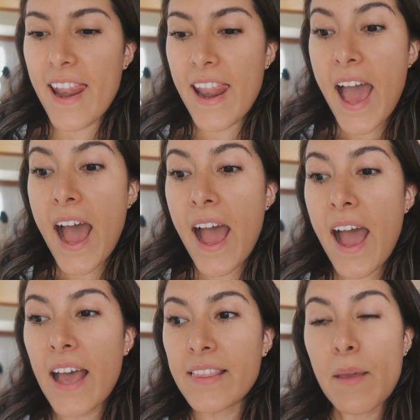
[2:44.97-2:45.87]

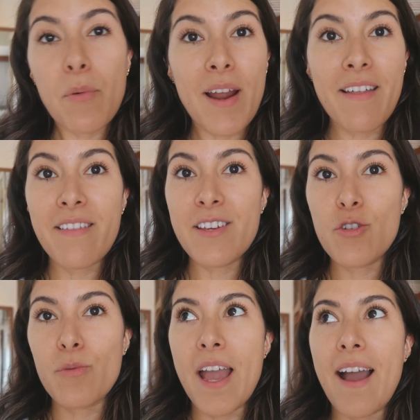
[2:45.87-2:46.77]
La temporada
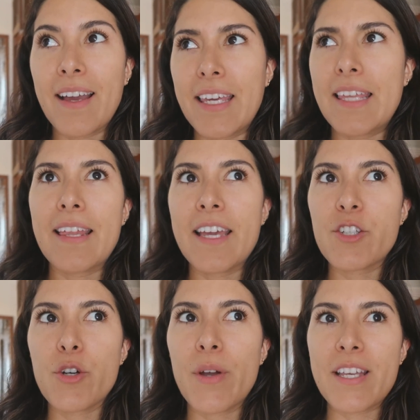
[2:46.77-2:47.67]
de lluvia aquí de
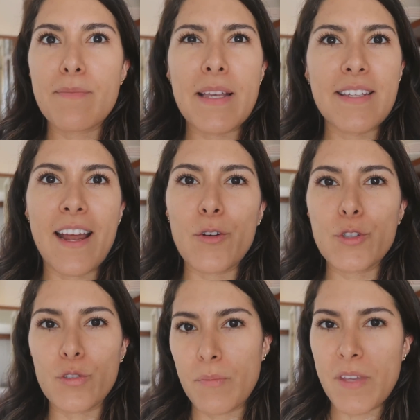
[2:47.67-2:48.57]
hecho es más en
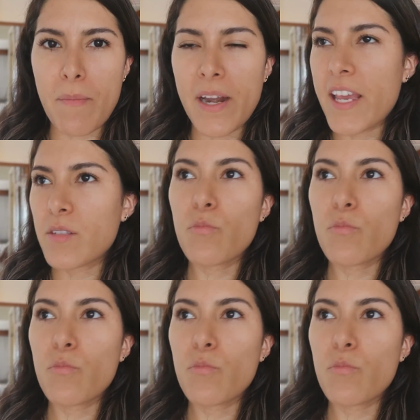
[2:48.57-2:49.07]
agosto-septiembre,